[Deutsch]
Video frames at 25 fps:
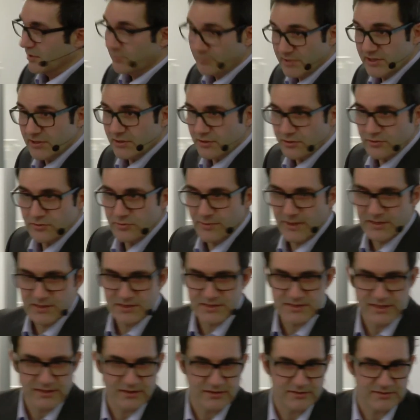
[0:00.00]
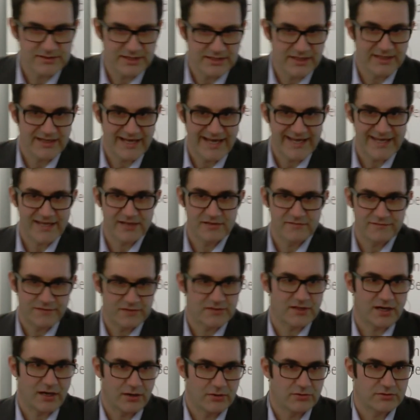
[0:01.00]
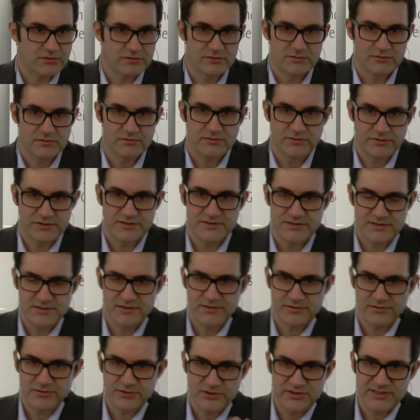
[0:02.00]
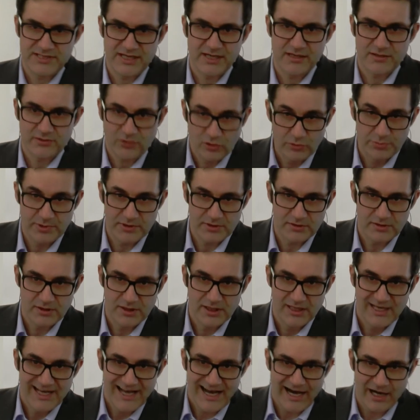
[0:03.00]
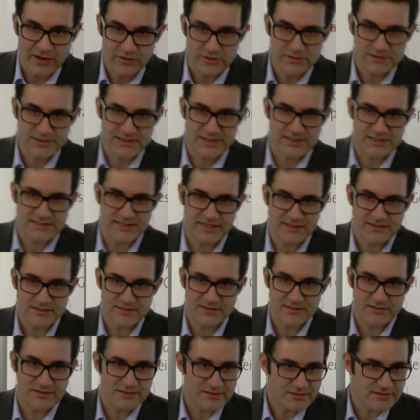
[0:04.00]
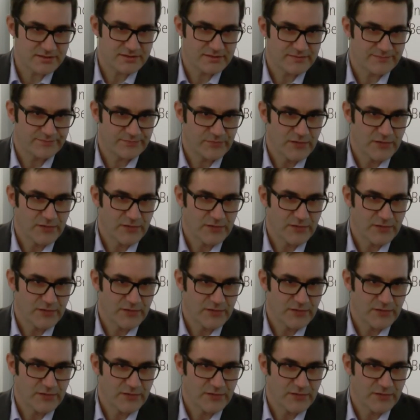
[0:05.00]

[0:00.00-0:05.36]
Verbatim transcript: Peer Group, also seiner, seiner engen, vertrauten äh, sozialen Gruppe, ausgesetzt ist.